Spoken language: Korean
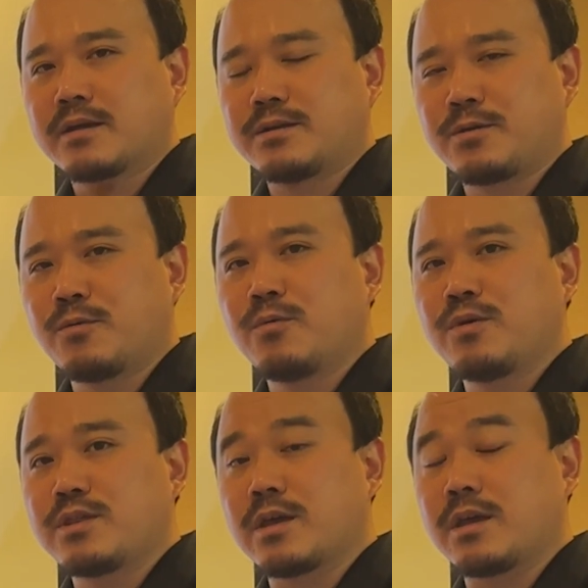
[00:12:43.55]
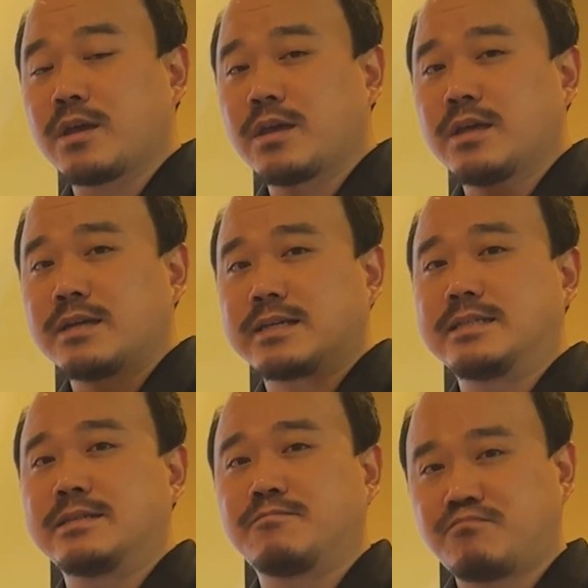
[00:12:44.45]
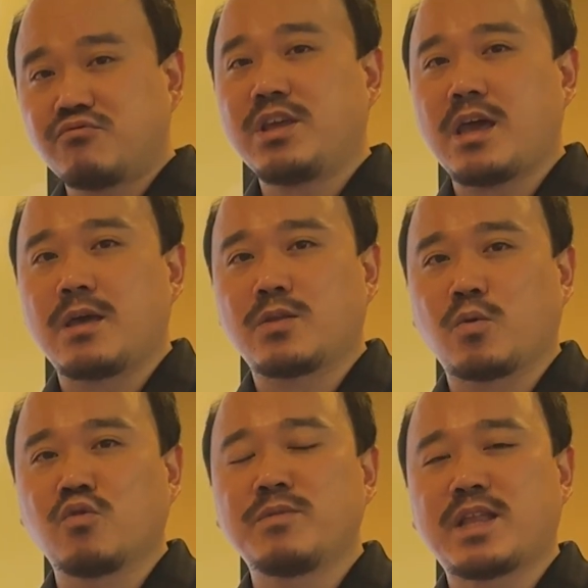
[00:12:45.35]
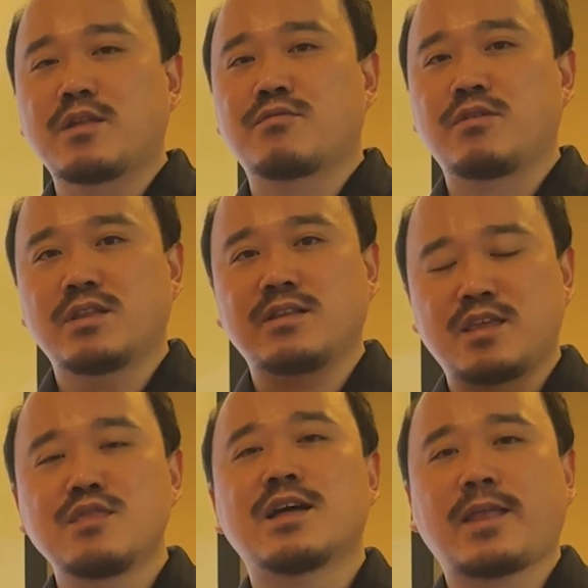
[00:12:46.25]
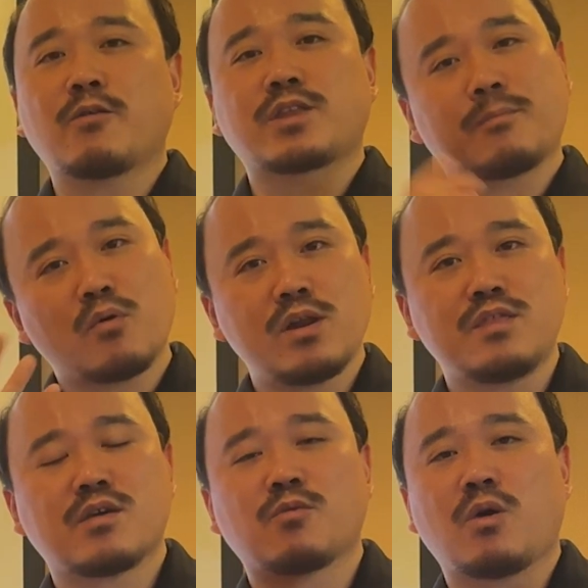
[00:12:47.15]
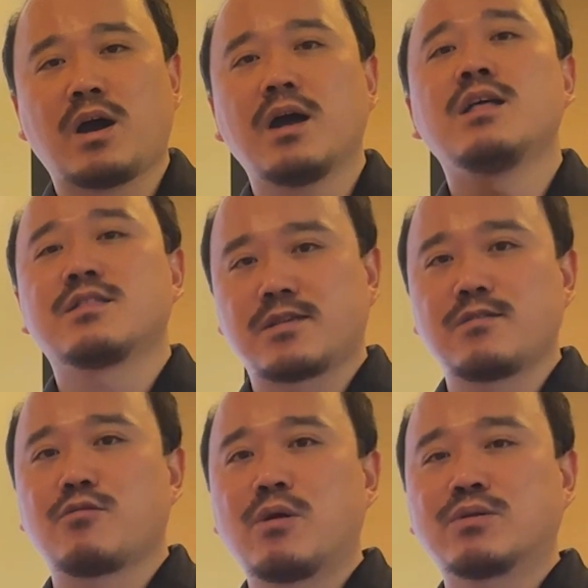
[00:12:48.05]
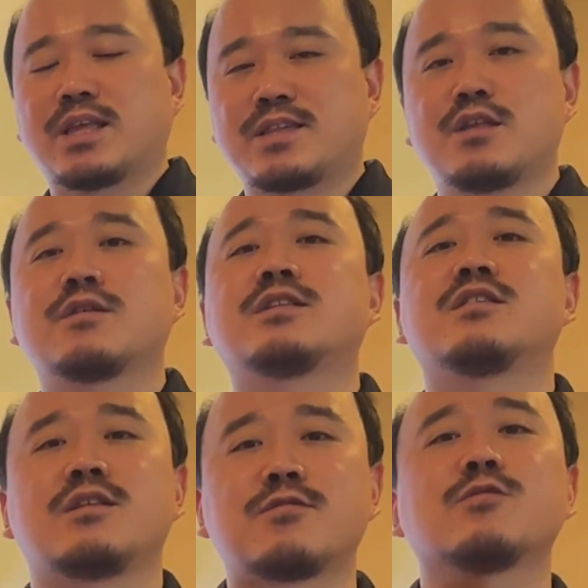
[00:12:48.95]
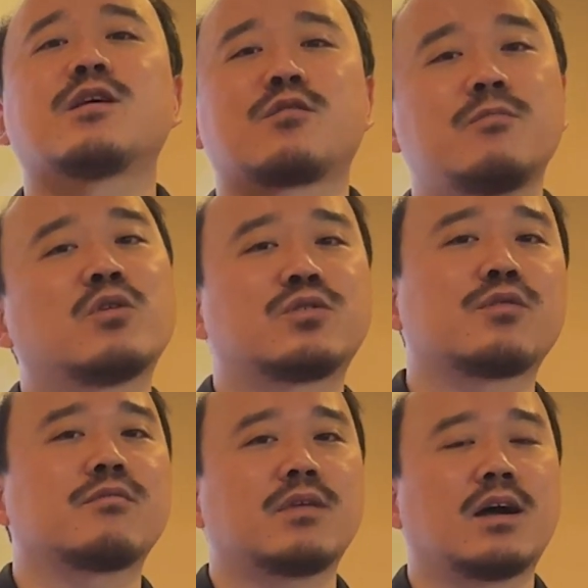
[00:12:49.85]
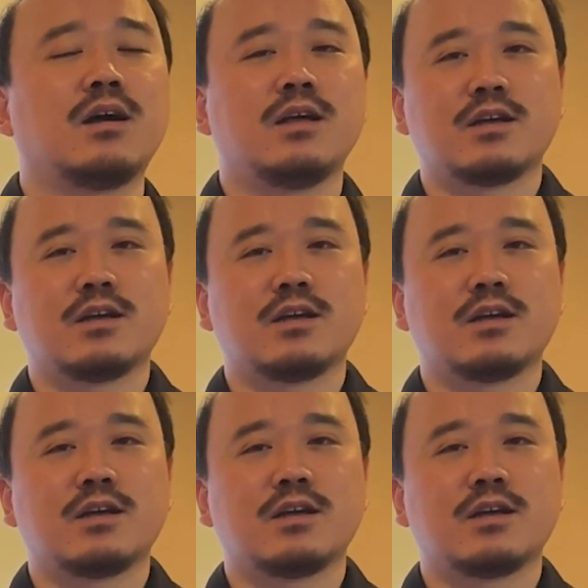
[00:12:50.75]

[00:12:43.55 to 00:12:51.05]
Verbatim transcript: 그리고 이제 그 뿌리에 도움이 될 수 있는 인산의 형태 폴리인산과 질소의 형태 질산태 질소에 대해서 설명을 드렸습니다.